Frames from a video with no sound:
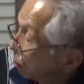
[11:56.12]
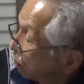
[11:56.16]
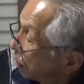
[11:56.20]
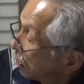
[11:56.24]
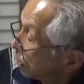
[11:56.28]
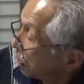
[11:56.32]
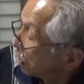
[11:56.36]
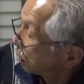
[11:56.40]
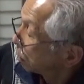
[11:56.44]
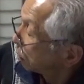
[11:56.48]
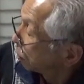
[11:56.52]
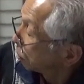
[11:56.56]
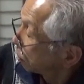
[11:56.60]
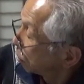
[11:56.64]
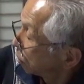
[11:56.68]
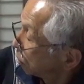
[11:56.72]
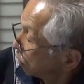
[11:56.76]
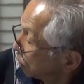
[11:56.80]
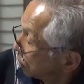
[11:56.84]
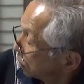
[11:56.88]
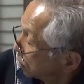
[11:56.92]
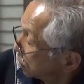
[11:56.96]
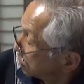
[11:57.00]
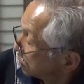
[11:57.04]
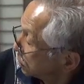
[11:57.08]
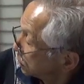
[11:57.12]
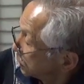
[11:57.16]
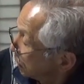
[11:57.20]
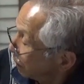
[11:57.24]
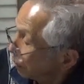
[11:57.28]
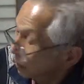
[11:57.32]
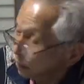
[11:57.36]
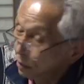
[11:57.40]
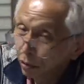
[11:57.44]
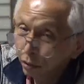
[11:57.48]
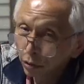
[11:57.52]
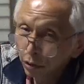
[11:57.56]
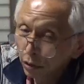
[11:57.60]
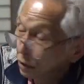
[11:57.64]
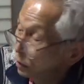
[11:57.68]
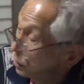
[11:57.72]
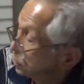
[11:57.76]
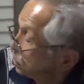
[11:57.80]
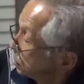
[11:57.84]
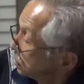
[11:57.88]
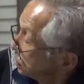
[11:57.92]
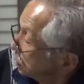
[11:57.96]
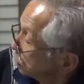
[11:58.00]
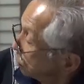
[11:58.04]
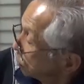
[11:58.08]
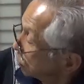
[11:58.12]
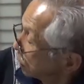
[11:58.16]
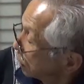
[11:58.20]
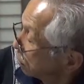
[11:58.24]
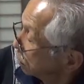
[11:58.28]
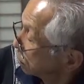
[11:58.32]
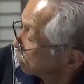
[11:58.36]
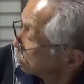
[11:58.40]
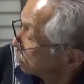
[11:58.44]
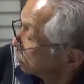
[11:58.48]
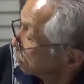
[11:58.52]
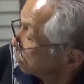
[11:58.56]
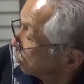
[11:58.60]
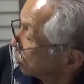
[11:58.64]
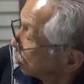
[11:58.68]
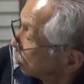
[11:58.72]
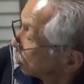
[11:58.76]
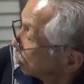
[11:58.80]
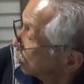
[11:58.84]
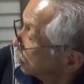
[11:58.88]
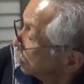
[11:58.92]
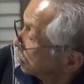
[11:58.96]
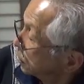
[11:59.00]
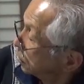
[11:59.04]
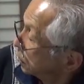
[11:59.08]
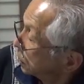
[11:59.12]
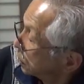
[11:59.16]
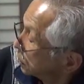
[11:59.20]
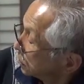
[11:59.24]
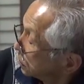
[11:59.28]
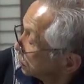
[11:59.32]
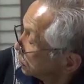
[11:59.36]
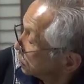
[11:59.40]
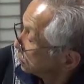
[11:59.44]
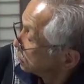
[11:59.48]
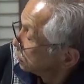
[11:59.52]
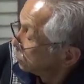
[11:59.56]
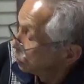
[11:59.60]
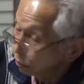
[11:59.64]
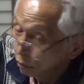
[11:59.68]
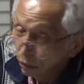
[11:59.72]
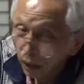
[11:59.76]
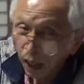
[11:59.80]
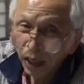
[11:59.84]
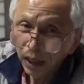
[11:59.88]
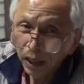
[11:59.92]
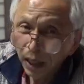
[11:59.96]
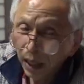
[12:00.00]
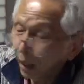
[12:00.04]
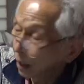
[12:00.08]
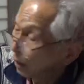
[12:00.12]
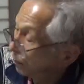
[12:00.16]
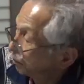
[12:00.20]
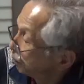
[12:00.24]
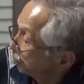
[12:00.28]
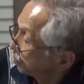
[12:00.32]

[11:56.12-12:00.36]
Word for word: れはこの山城に地域におけるもう重大な